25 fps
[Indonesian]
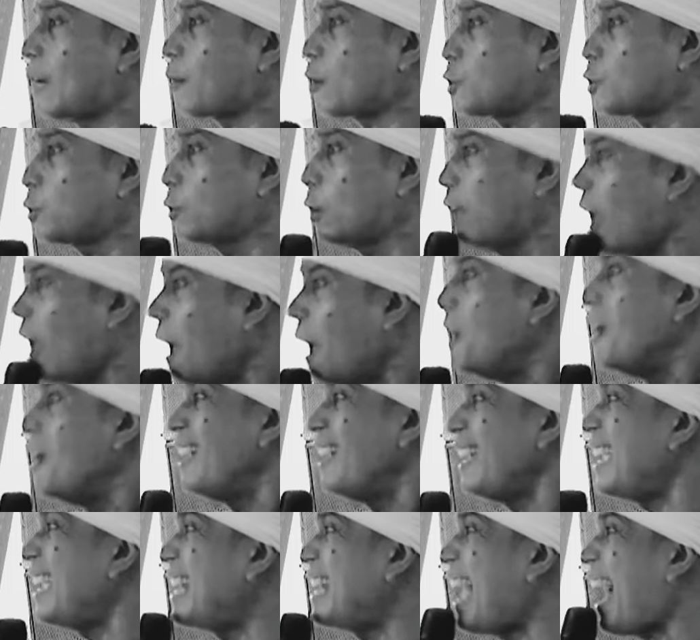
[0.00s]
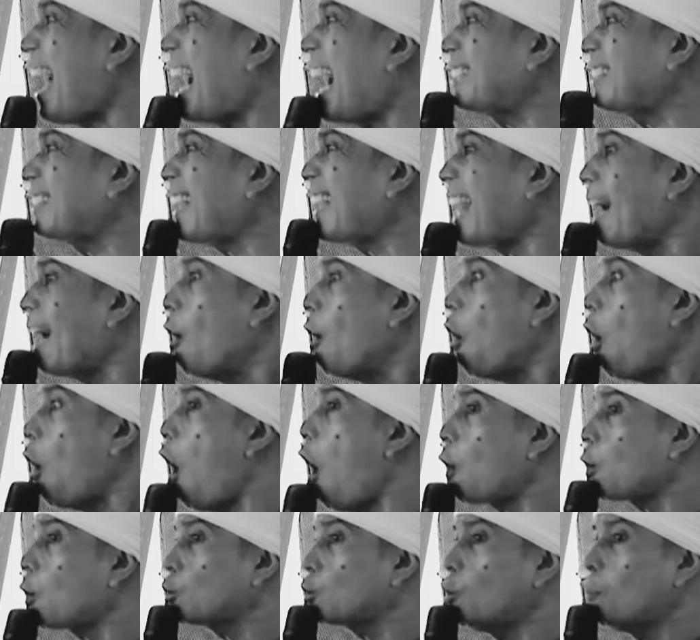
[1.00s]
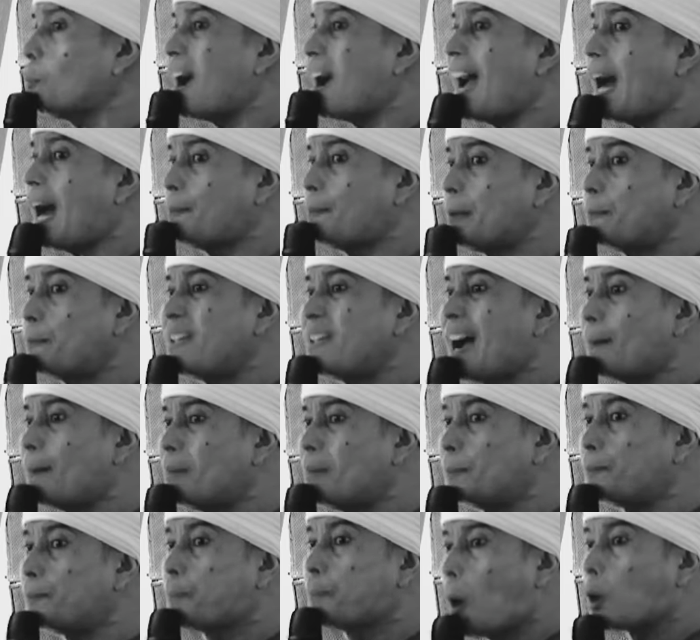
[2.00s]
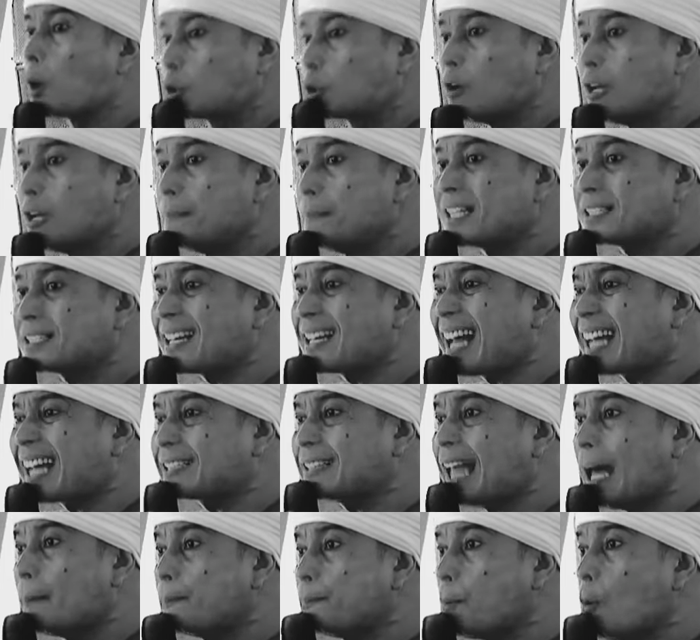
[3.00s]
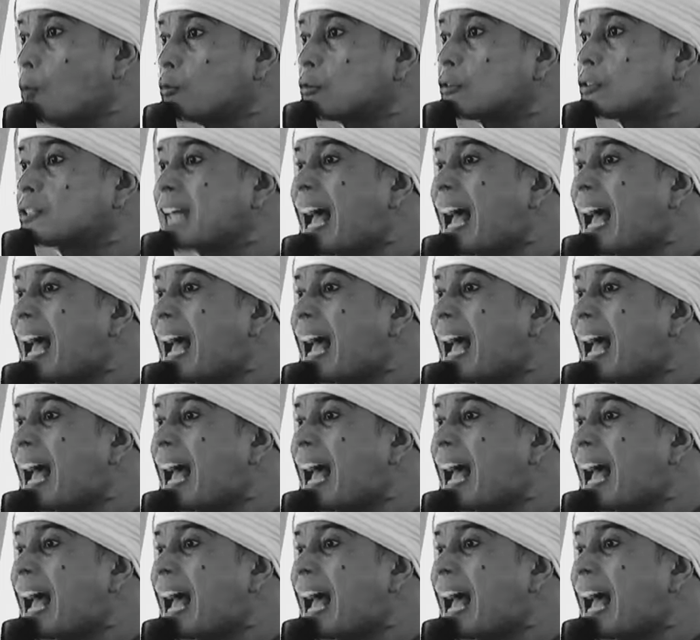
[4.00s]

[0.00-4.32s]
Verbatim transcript: Rasulullah. Ini adalah oknum Habib yang membutuhi masyarakat Lampung.